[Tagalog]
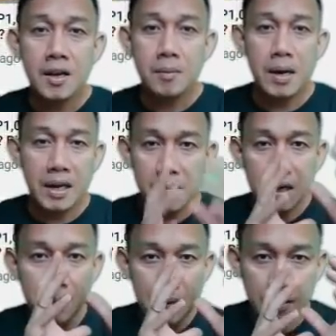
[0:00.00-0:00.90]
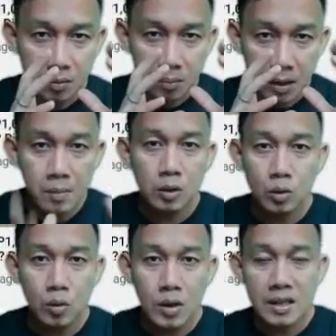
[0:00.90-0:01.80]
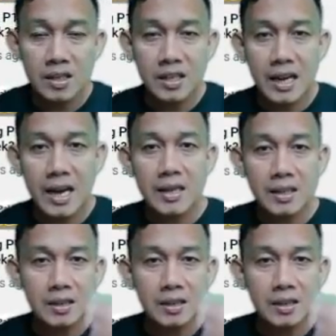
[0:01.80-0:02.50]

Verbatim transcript: para makapag may matutunan din sila